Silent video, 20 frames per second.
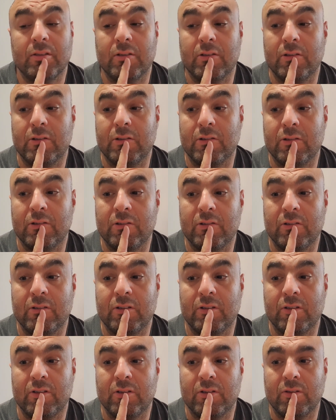Euh,
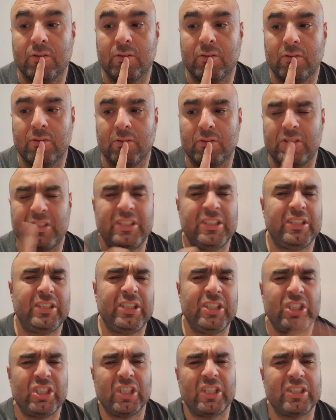
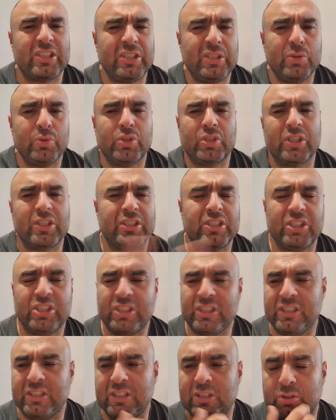City Chelsea ou Chelsea
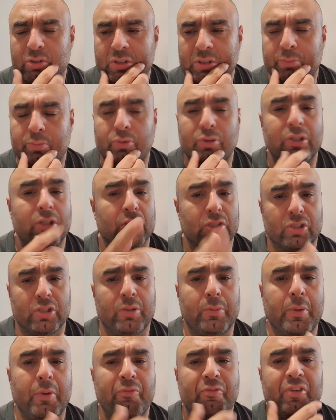City, je ne sais plus. D'ailleurs, j'en ai
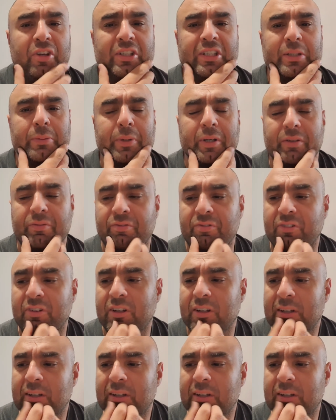même fait un débrief.